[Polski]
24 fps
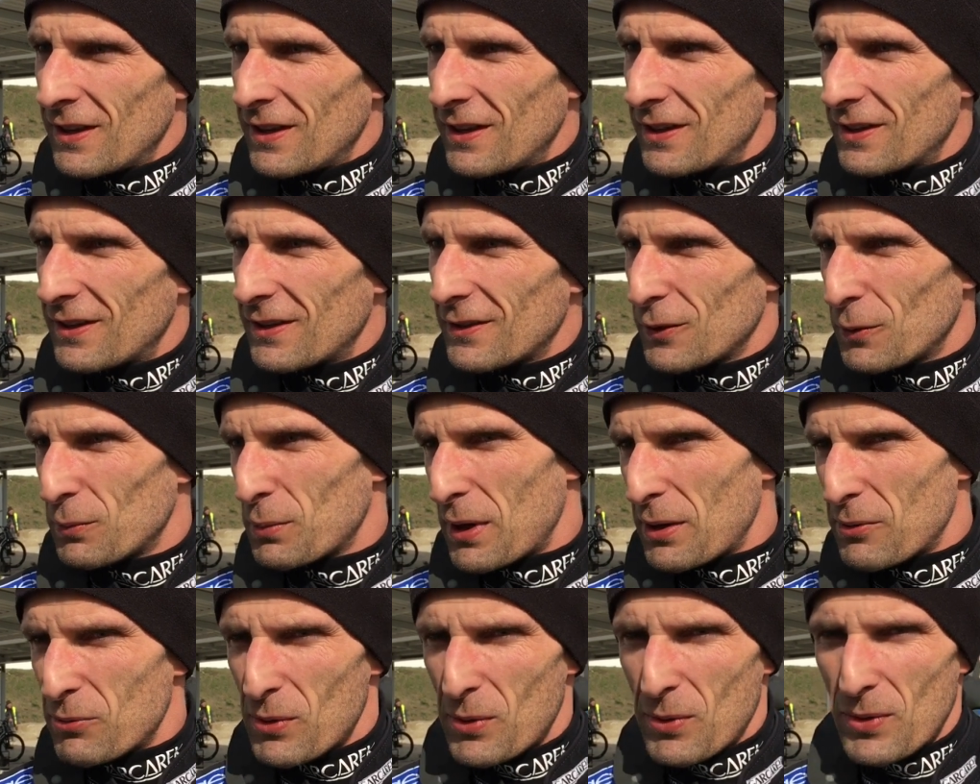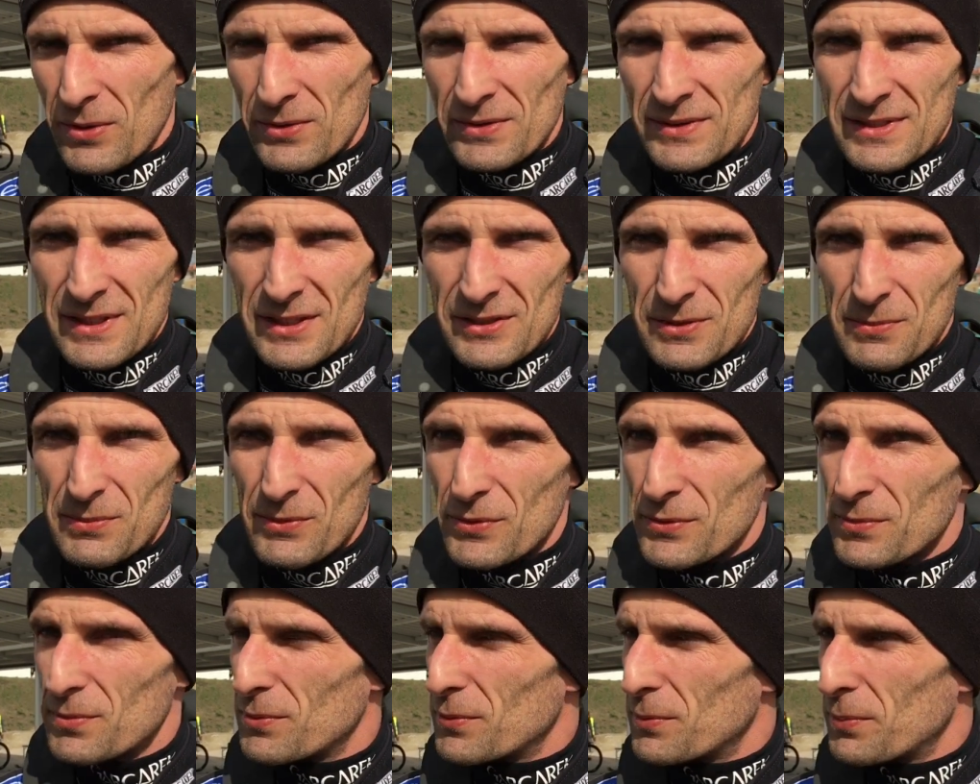e, dobiegły końca, żeby
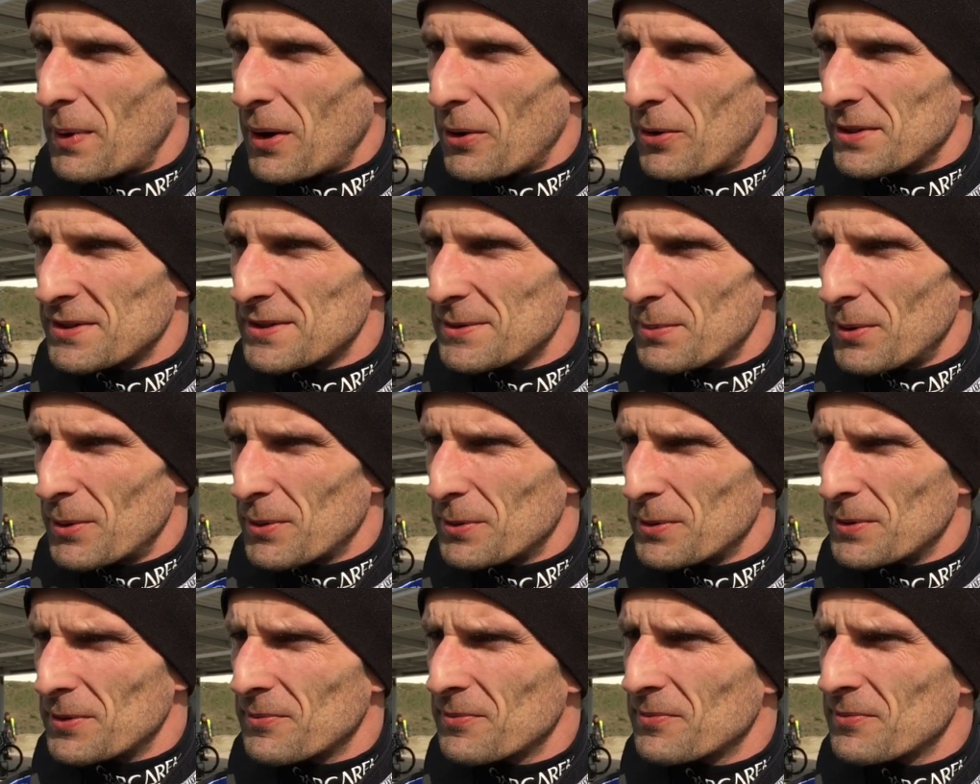już był pełen spokój.